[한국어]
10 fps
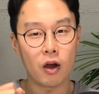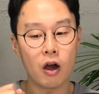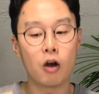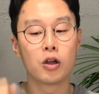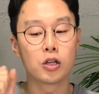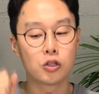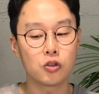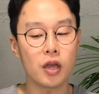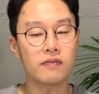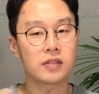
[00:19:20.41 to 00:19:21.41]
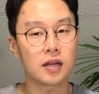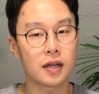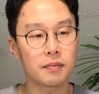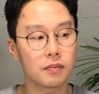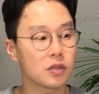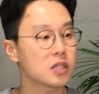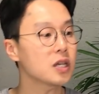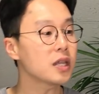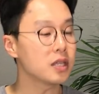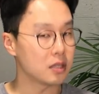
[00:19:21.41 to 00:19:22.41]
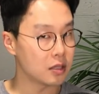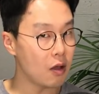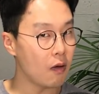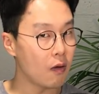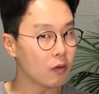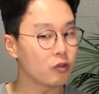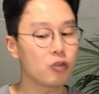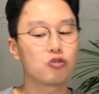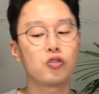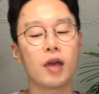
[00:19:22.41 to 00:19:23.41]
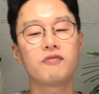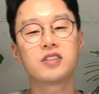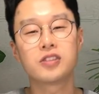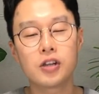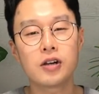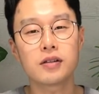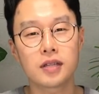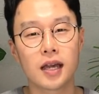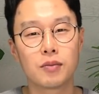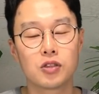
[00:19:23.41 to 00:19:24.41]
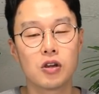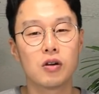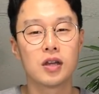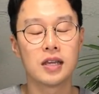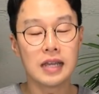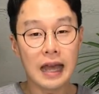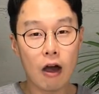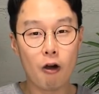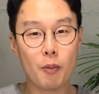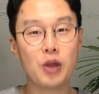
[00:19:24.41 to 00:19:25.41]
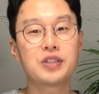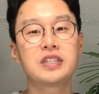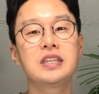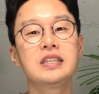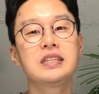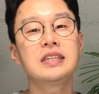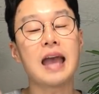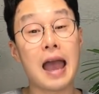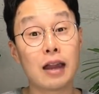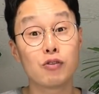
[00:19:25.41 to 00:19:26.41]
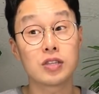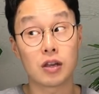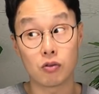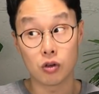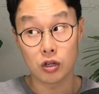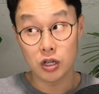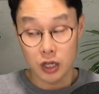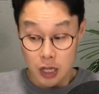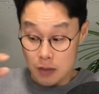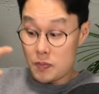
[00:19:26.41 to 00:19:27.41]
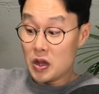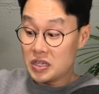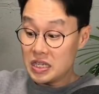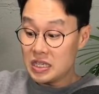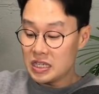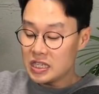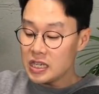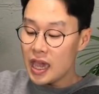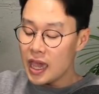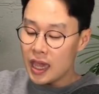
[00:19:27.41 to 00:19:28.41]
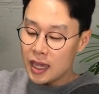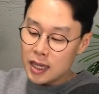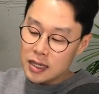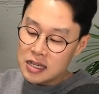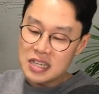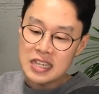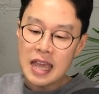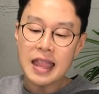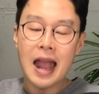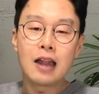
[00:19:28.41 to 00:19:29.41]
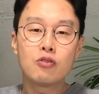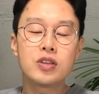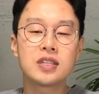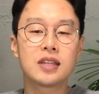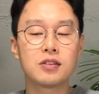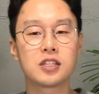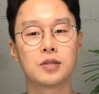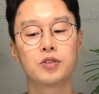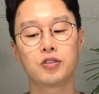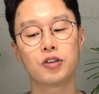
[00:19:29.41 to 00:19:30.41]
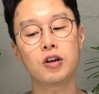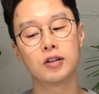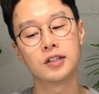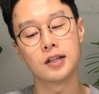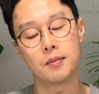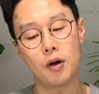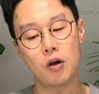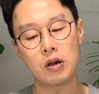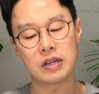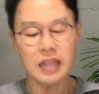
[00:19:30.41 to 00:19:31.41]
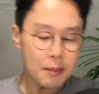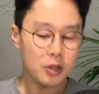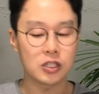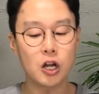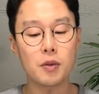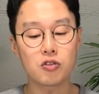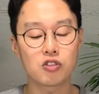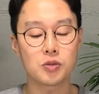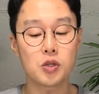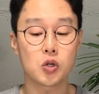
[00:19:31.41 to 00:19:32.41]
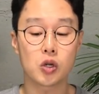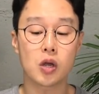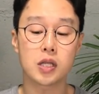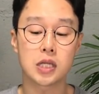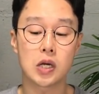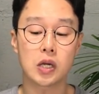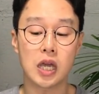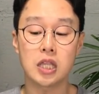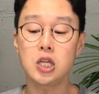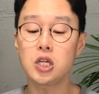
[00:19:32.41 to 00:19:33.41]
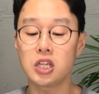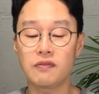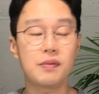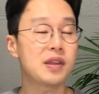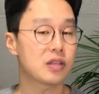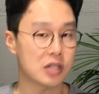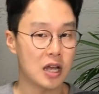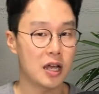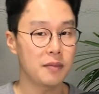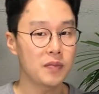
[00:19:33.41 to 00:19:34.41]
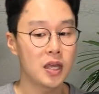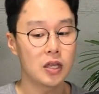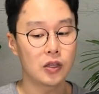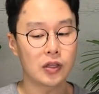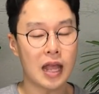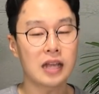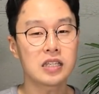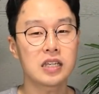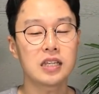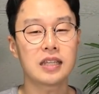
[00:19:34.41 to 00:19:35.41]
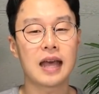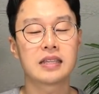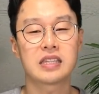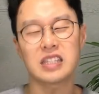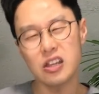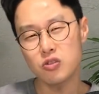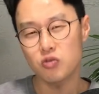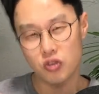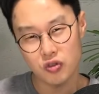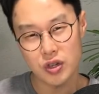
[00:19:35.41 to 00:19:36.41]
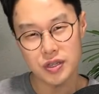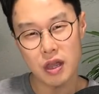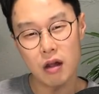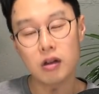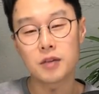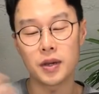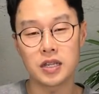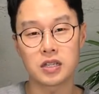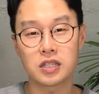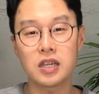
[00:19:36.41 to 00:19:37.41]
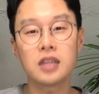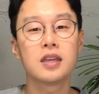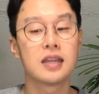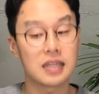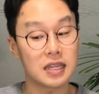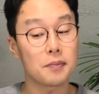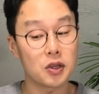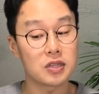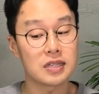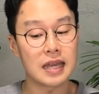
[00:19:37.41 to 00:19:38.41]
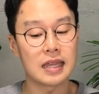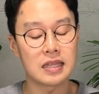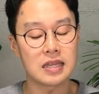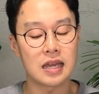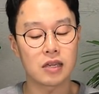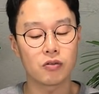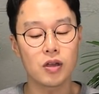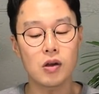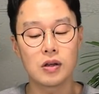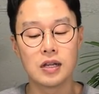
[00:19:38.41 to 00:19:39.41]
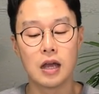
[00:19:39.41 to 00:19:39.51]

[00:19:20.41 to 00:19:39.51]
do you have time? 시간 있어? 우요, do you have the time은요, 몇 시인지 알고 있냐고, 그 몇 시인지 시계에 그 시간 알고 있냐는 질문이고요. 뭐 그냥 한번 들어만 주시면 좋을 것 같아요. Can you give me the time? 너 당신 나한테 시간 좀 줄 수 있어요? 그 말인즉슨 시간 몇 시인지 안 하는 이야기고요.